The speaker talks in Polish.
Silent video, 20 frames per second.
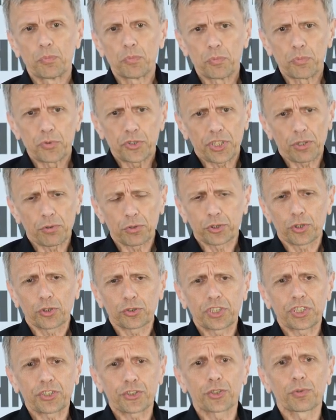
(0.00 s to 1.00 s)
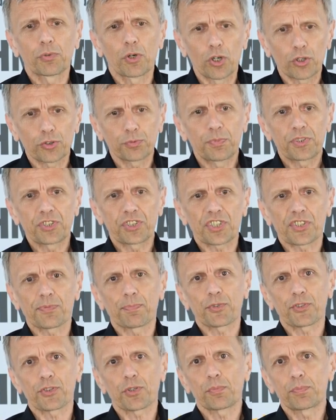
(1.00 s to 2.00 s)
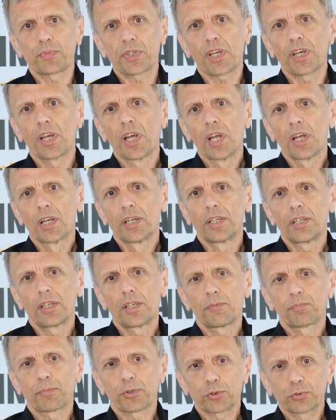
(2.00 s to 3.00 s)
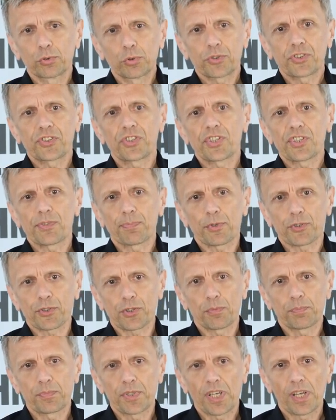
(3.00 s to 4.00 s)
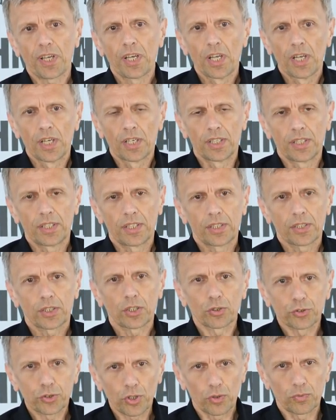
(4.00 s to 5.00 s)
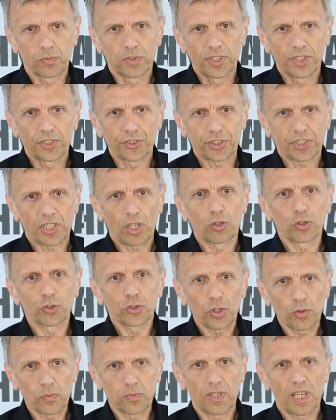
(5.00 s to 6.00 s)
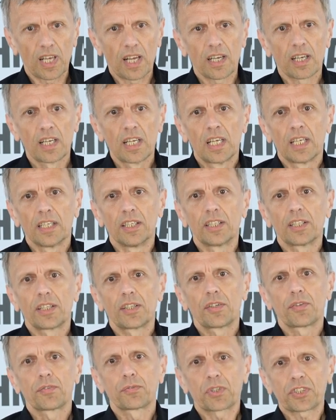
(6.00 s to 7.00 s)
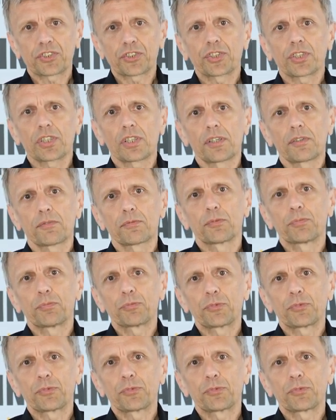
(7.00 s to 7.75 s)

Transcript: musiało to też się odbić na sposobie produkcji i sposobie hodowli, że ta hodowla właśnie